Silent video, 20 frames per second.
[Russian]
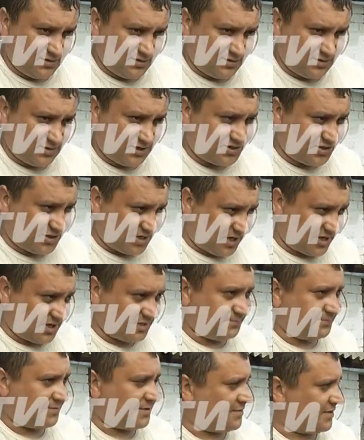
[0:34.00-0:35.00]
Начала
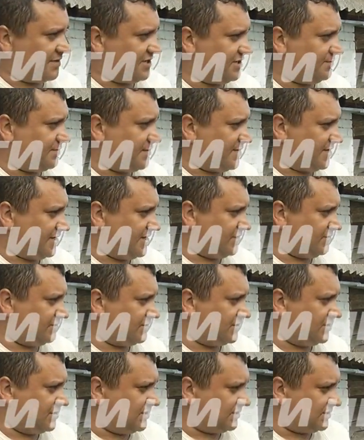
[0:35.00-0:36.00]
орать, помогите, помогите,
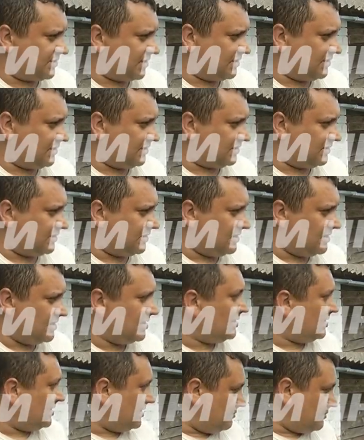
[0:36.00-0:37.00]
стонал. -то.
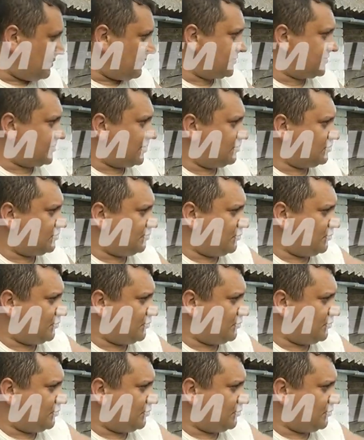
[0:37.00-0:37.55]
Мы прижали уже